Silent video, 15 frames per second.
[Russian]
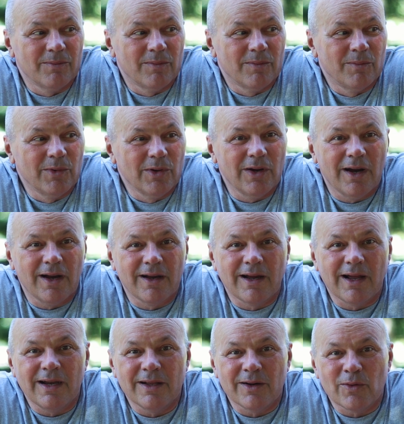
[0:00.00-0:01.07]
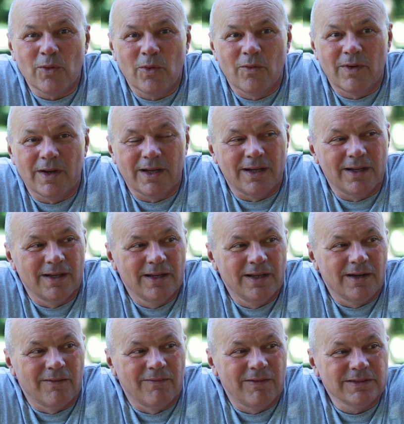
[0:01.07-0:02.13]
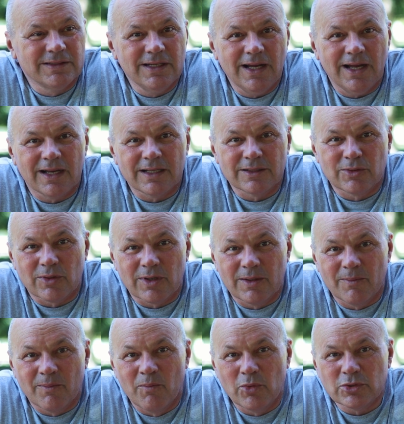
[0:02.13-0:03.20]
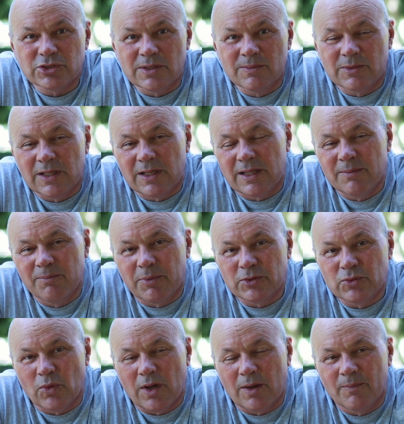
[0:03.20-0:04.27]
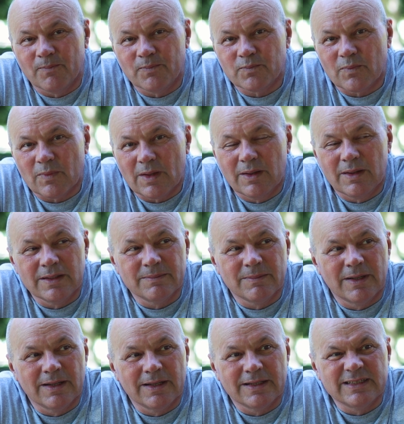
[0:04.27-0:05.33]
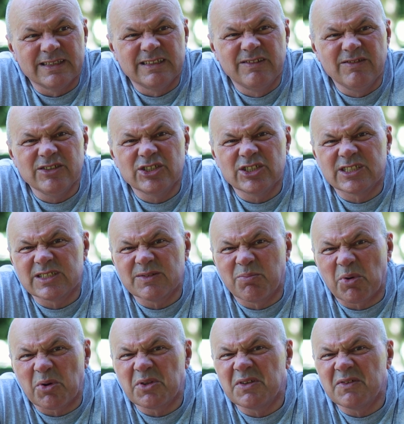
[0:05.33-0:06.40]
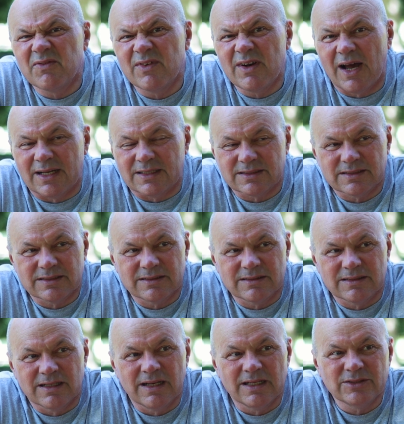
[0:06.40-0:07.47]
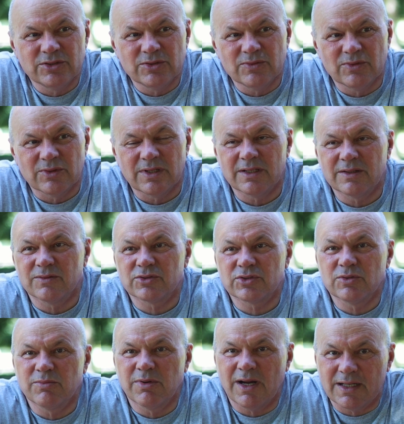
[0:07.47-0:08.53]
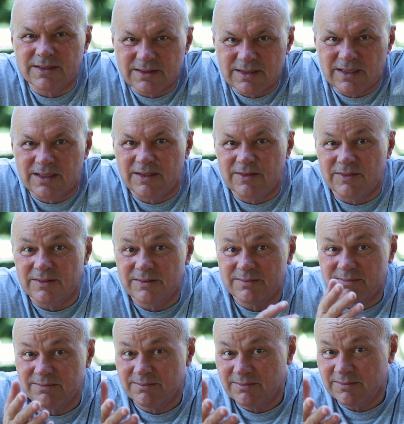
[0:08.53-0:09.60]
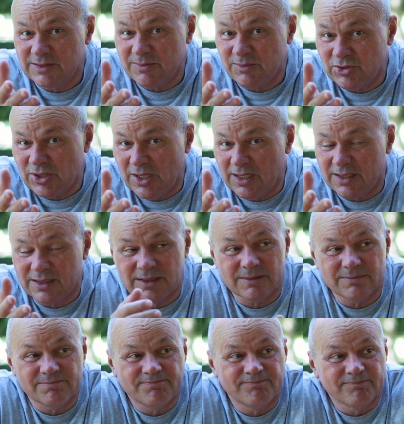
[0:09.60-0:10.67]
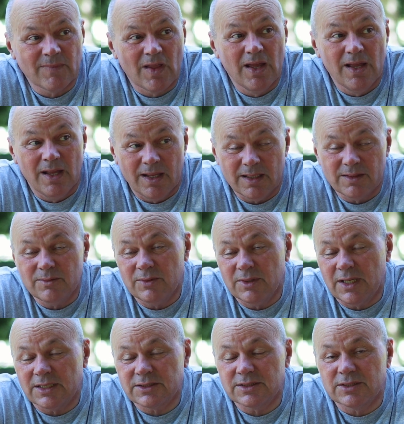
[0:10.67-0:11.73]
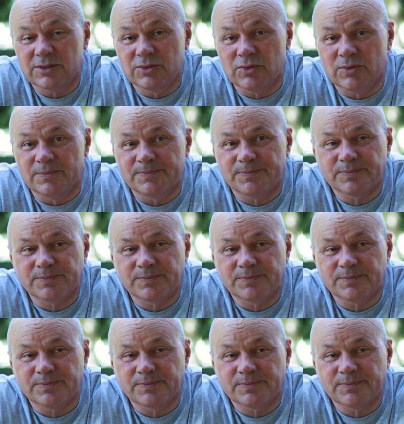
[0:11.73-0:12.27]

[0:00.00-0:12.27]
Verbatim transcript: многоколеровая вода, которая мощным таким потоком Э, движется против нас. Для чего? Для того, чтобы остановить. Замечали это? Я думаю, каждый, кто